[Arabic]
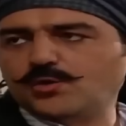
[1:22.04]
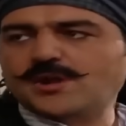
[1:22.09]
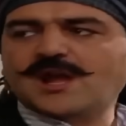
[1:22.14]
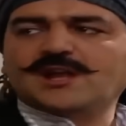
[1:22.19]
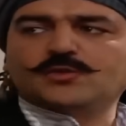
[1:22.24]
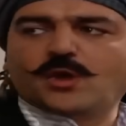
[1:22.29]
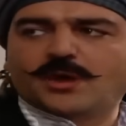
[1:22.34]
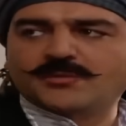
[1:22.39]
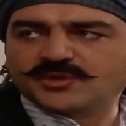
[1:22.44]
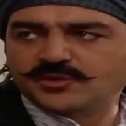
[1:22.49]

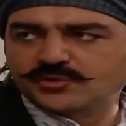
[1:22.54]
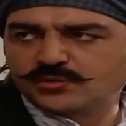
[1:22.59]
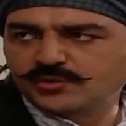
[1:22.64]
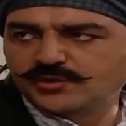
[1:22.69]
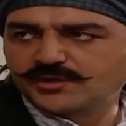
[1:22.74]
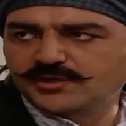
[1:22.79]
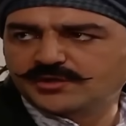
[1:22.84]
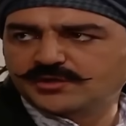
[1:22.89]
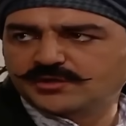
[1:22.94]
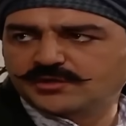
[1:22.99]
عم يقولوا لي
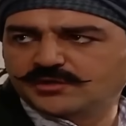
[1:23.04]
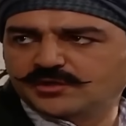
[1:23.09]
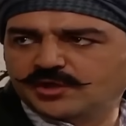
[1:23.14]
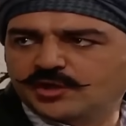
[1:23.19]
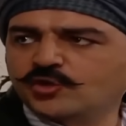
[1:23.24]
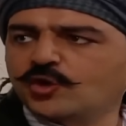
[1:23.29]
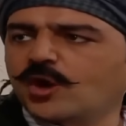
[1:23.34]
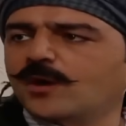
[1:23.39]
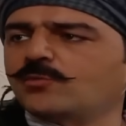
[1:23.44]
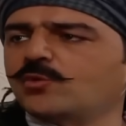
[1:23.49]
انه
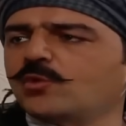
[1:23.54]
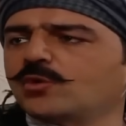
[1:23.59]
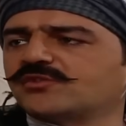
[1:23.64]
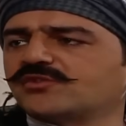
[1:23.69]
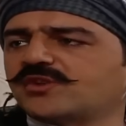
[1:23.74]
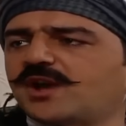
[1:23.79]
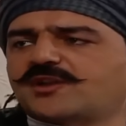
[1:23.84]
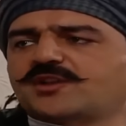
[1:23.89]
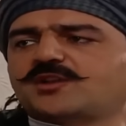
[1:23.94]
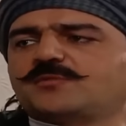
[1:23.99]
ابوهم
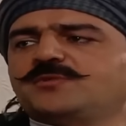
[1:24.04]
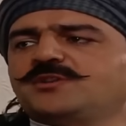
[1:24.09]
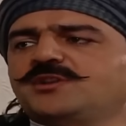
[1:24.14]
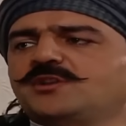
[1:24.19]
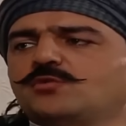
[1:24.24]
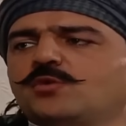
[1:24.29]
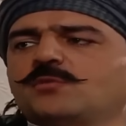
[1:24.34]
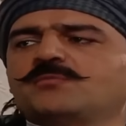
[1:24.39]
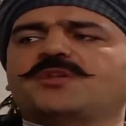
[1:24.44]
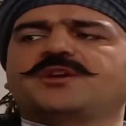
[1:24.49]
صار كبير
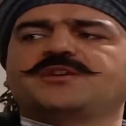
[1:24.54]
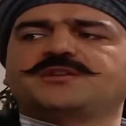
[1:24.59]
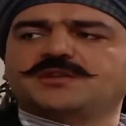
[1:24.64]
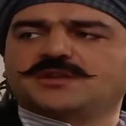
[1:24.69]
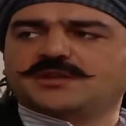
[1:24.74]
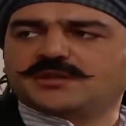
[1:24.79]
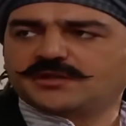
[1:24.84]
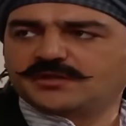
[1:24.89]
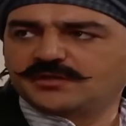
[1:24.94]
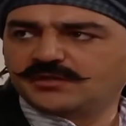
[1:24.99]
ومضيع
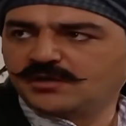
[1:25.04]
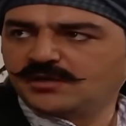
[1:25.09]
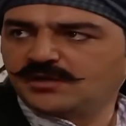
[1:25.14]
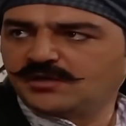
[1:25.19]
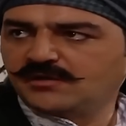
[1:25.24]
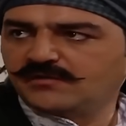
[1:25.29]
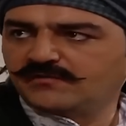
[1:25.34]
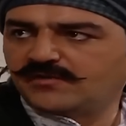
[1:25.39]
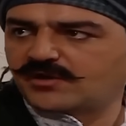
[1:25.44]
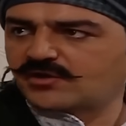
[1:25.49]

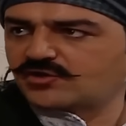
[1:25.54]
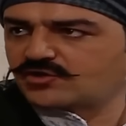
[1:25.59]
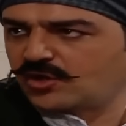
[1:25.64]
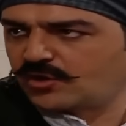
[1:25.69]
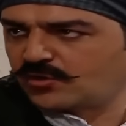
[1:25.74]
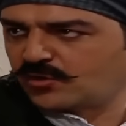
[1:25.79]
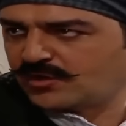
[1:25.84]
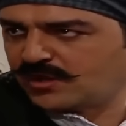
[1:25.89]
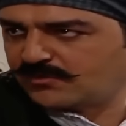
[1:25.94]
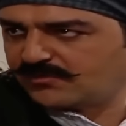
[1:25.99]
فرجع لهم
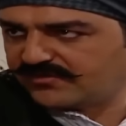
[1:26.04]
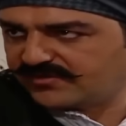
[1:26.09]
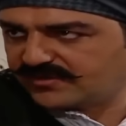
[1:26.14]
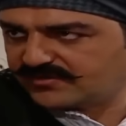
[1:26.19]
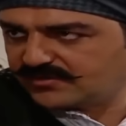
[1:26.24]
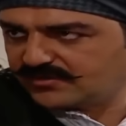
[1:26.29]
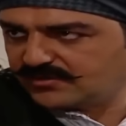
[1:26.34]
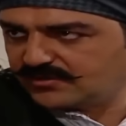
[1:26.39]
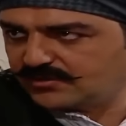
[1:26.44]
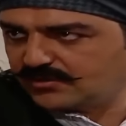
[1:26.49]

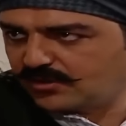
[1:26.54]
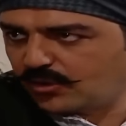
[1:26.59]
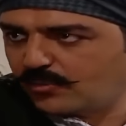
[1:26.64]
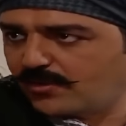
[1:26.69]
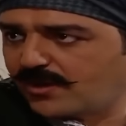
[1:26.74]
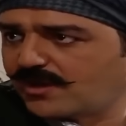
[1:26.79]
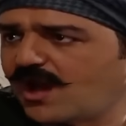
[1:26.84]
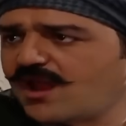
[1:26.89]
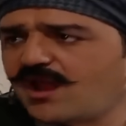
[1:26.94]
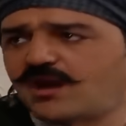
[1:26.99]

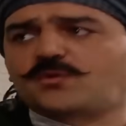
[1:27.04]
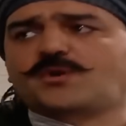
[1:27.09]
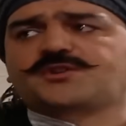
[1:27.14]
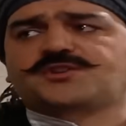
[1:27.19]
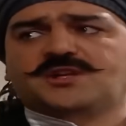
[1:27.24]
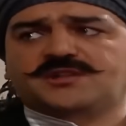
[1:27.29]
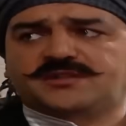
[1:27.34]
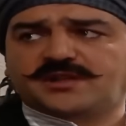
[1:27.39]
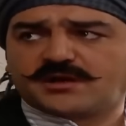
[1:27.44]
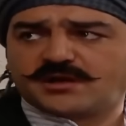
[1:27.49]
هالمفاتيح لك
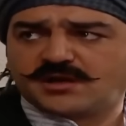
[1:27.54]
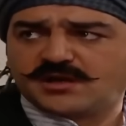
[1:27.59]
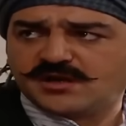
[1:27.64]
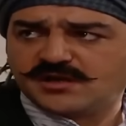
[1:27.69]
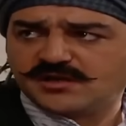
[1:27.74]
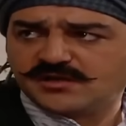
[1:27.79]
وجعت هالراس